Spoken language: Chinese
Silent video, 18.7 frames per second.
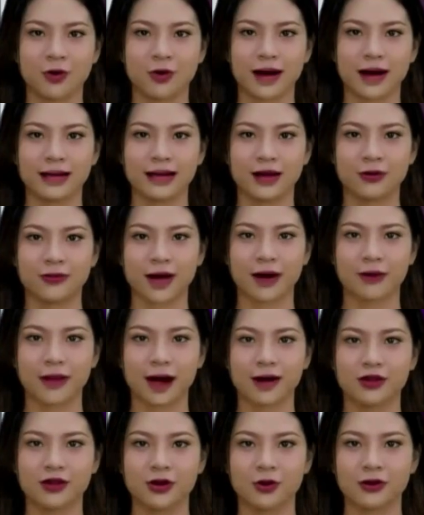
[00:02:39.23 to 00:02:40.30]
谢您观
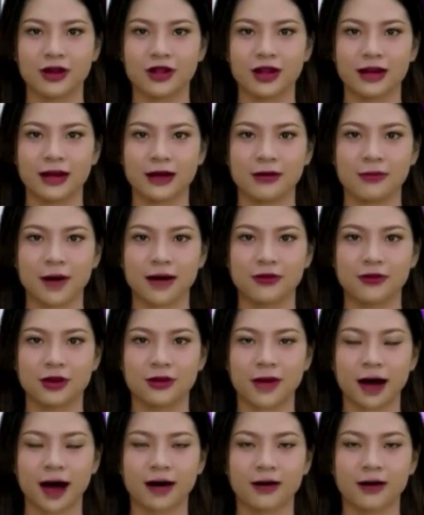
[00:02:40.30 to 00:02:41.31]
看视频。